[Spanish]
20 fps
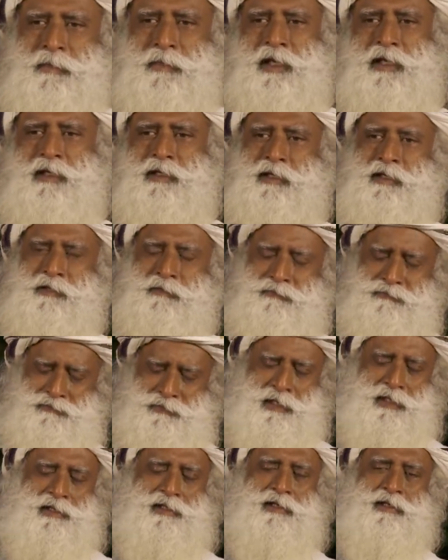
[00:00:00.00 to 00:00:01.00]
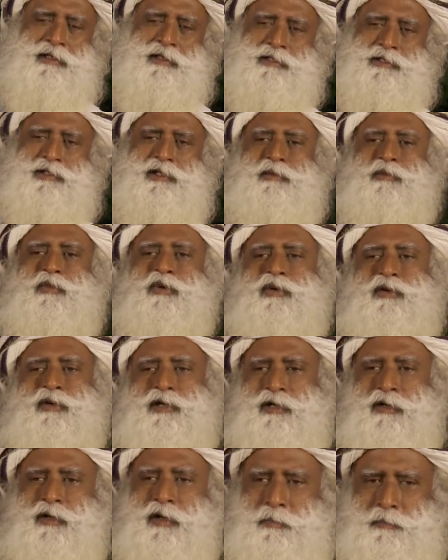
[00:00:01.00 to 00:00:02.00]
Se sintió un poco
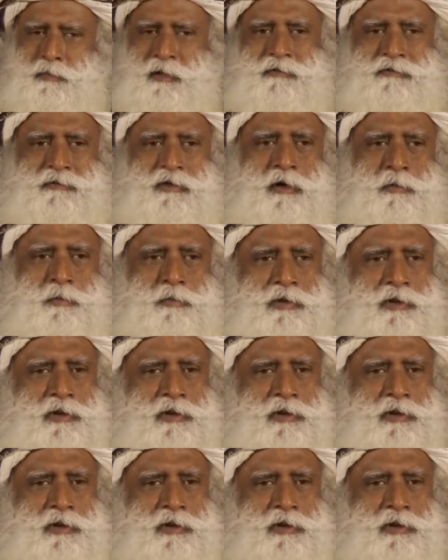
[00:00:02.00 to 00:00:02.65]
más, se hinchó,